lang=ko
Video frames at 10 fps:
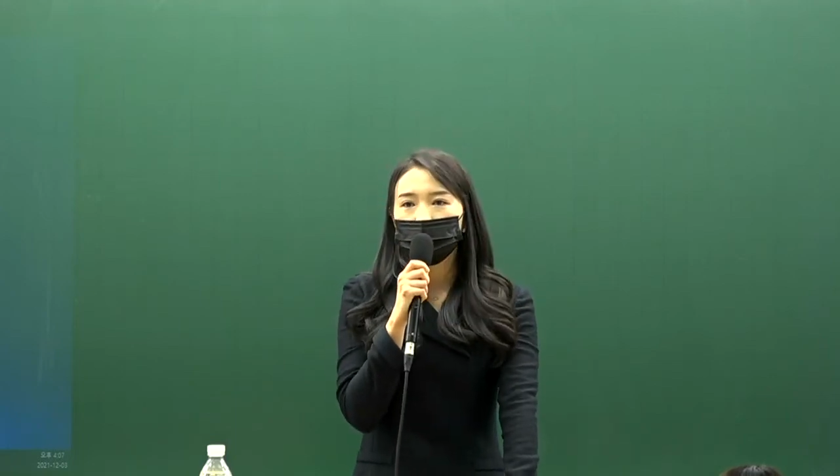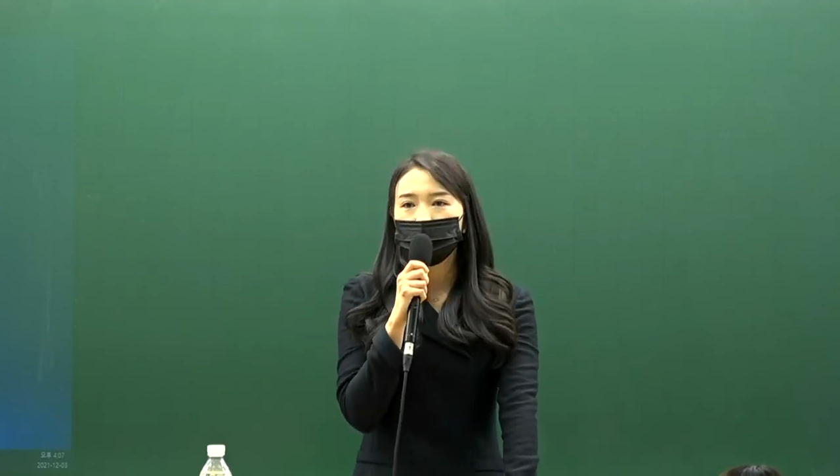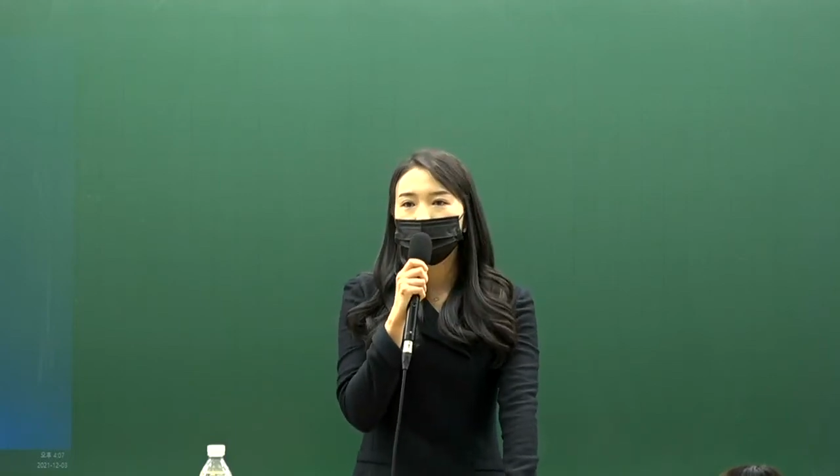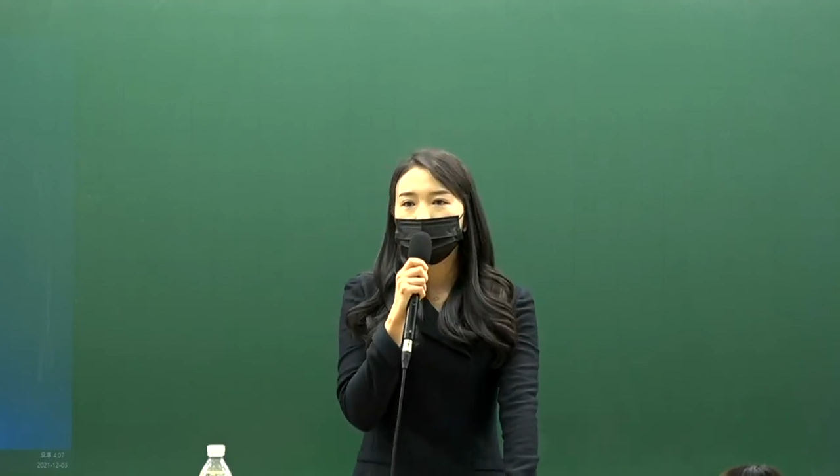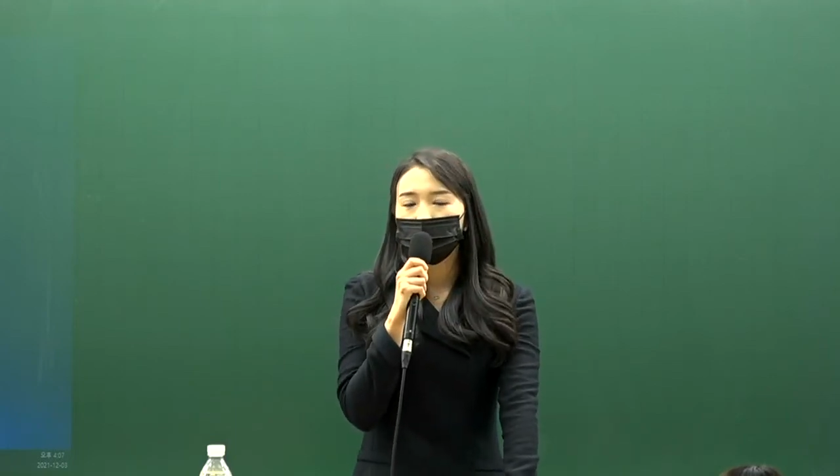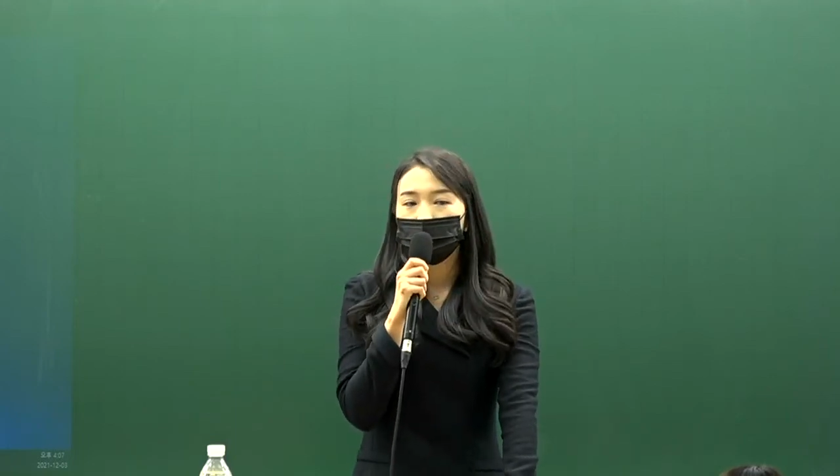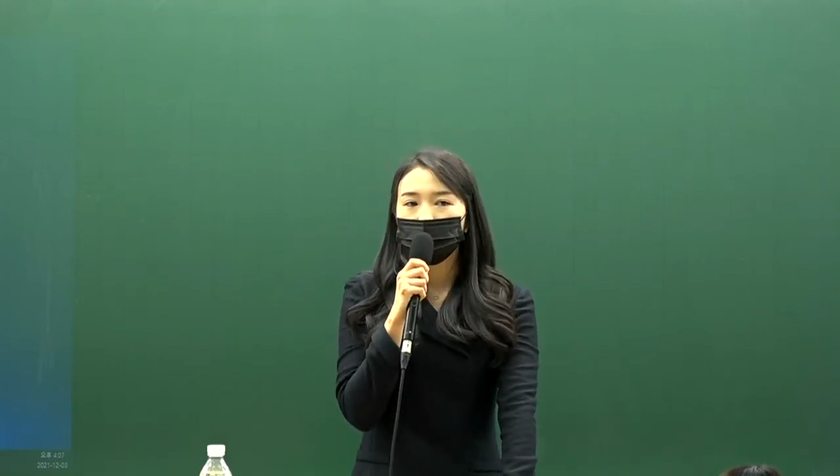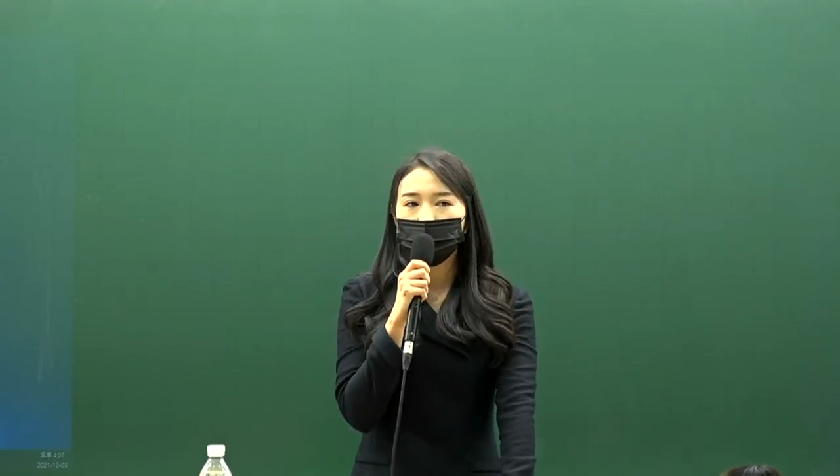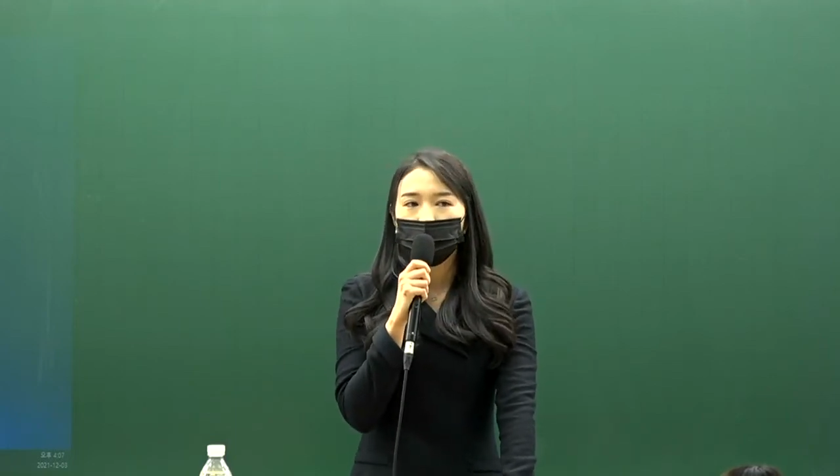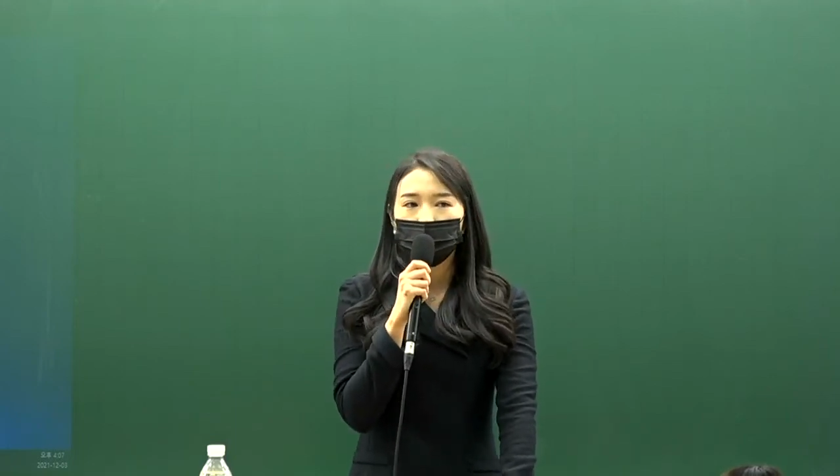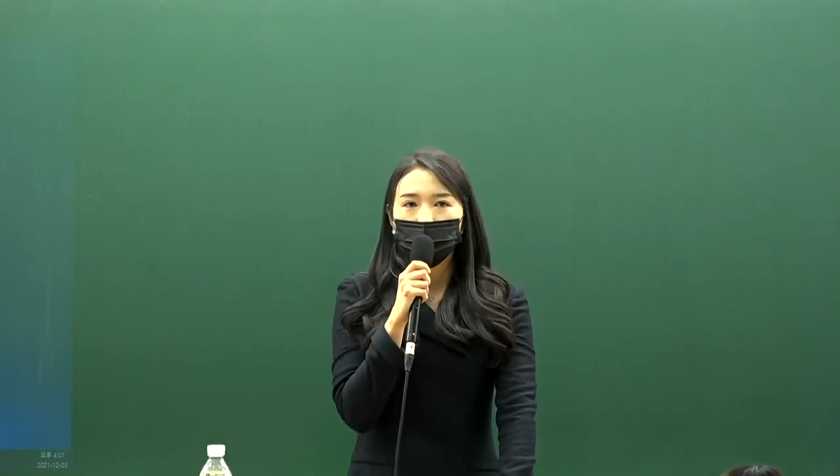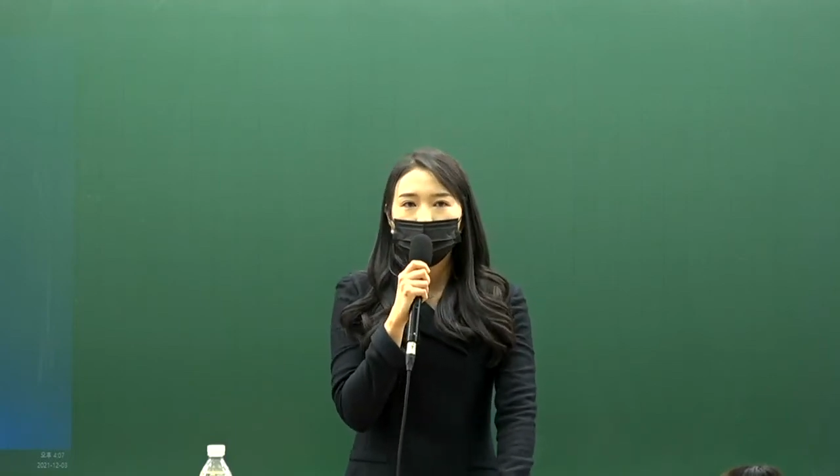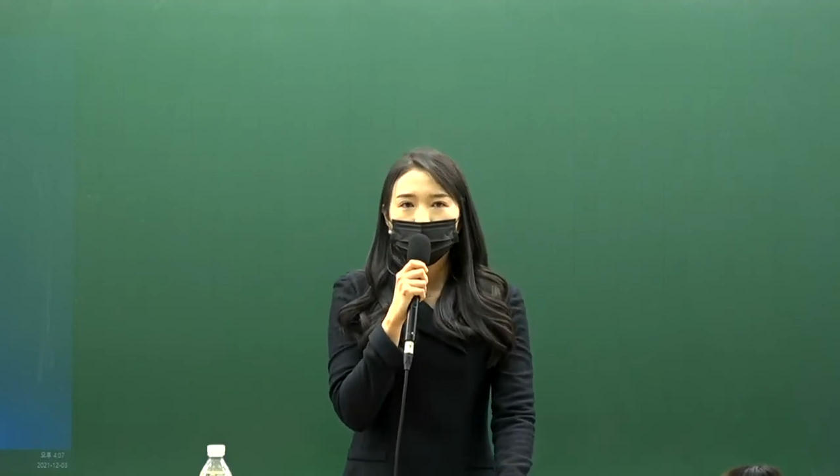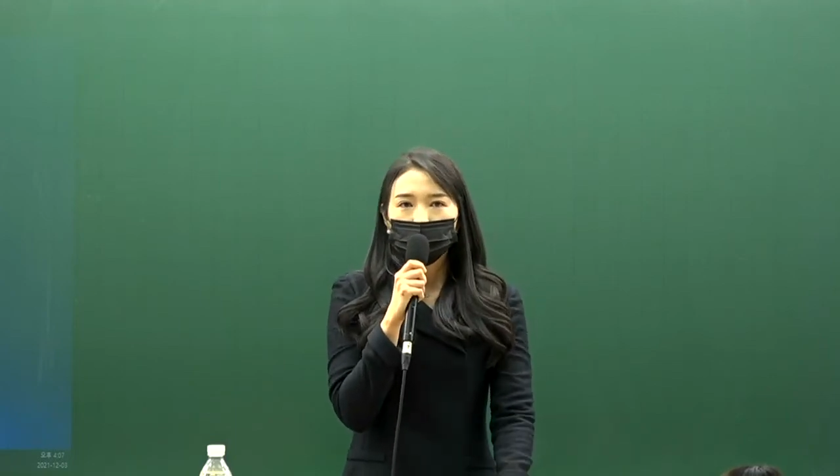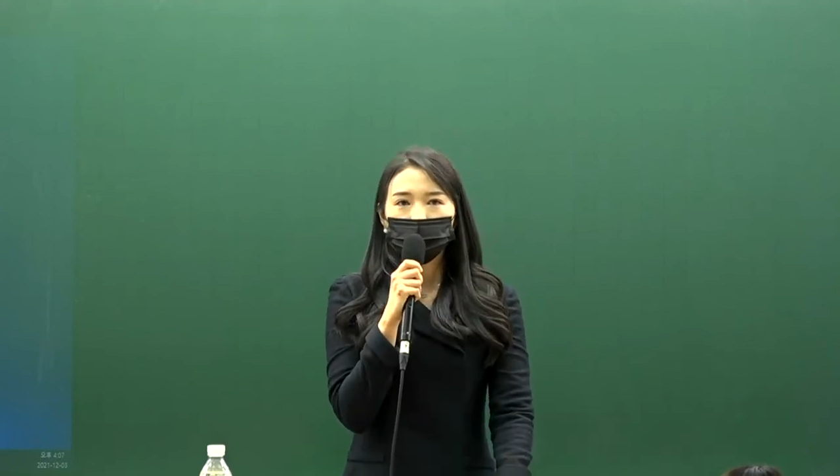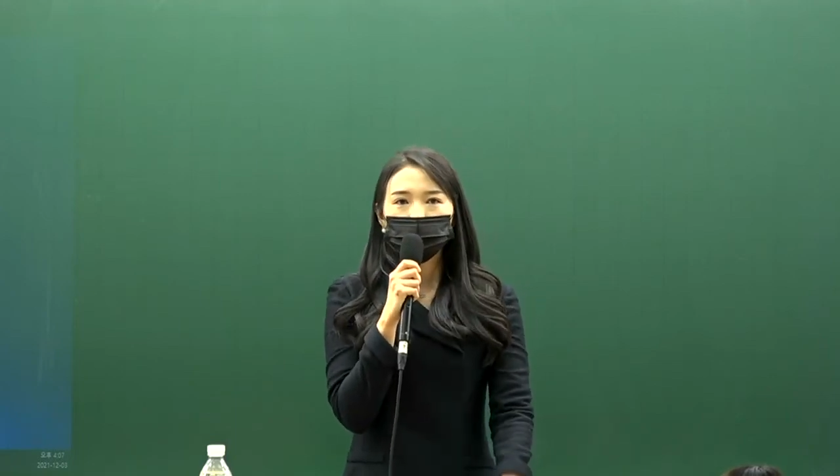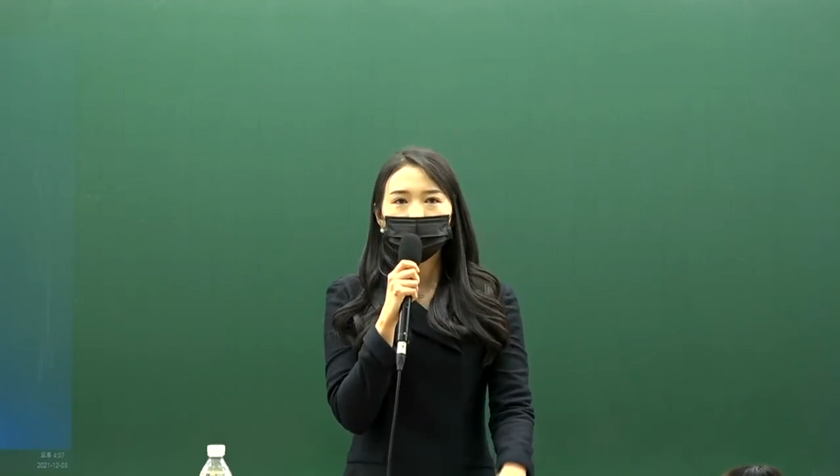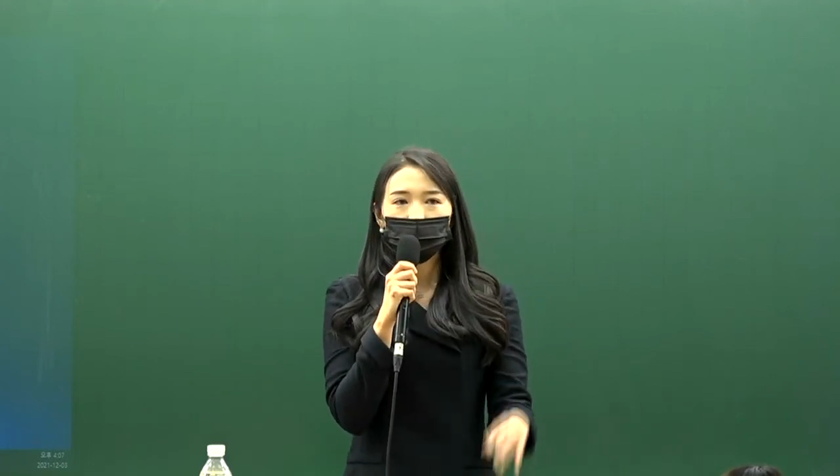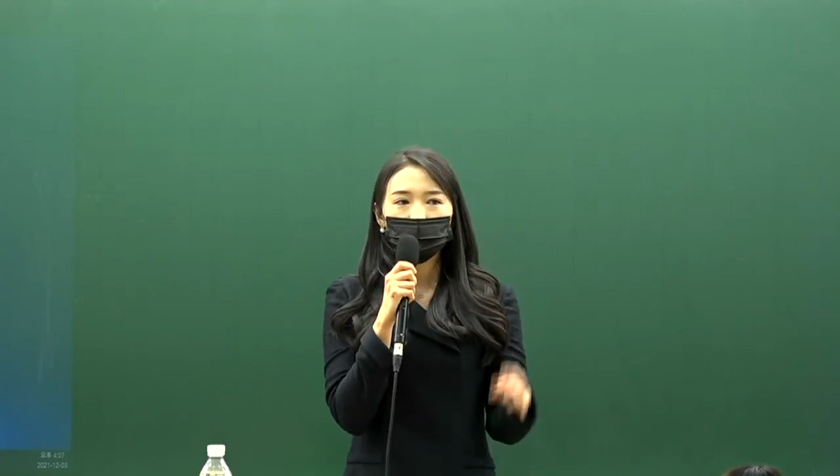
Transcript: 이런 말이 아니라 공부한